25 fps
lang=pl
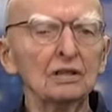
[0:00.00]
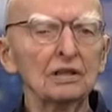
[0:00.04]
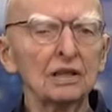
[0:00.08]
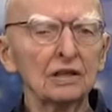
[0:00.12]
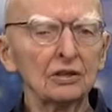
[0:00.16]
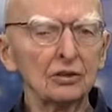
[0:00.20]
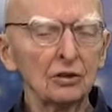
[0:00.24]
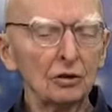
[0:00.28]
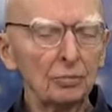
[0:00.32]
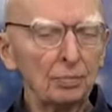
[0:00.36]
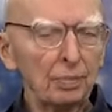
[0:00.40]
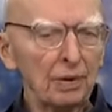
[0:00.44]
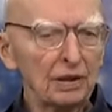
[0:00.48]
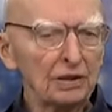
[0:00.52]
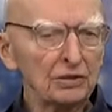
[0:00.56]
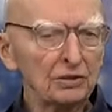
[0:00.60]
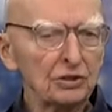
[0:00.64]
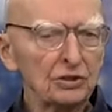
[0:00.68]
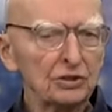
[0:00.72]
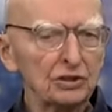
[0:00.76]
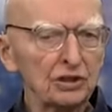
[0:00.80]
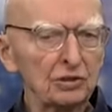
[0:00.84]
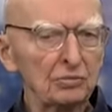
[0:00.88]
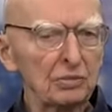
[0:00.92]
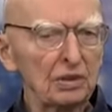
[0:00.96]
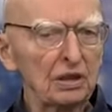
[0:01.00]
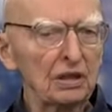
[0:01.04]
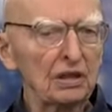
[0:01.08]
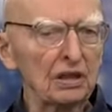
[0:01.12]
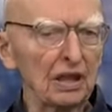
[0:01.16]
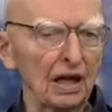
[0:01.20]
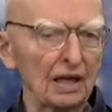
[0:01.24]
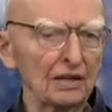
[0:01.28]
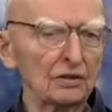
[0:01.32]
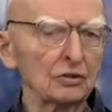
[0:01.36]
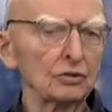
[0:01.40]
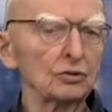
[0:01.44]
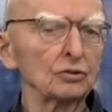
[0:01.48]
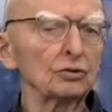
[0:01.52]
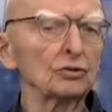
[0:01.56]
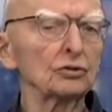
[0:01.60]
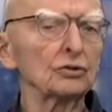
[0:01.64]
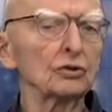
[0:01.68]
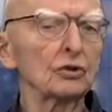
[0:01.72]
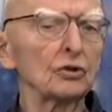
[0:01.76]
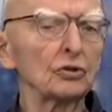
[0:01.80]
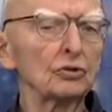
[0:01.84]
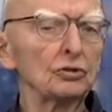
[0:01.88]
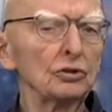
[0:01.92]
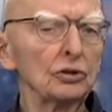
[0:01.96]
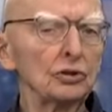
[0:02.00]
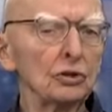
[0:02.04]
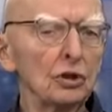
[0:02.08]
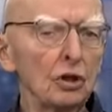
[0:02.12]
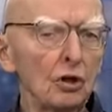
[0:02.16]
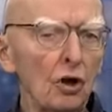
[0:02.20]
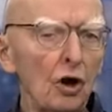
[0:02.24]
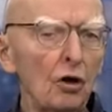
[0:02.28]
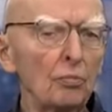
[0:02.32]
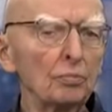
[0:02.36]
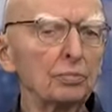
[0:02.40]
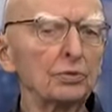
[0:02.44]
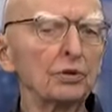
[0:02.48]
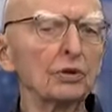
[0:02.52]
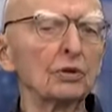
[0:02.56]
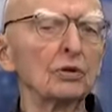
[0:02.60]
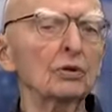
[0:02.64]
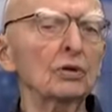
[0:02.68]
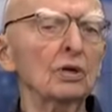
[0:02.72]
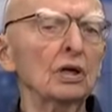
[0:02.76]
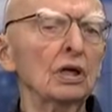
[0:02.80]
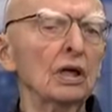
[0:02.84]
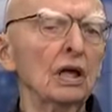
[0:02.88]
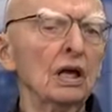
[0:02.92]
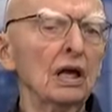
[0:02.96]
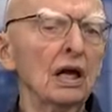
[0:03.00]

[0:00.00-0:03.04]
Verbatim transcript: tylko patrzymy na to, co oni robią.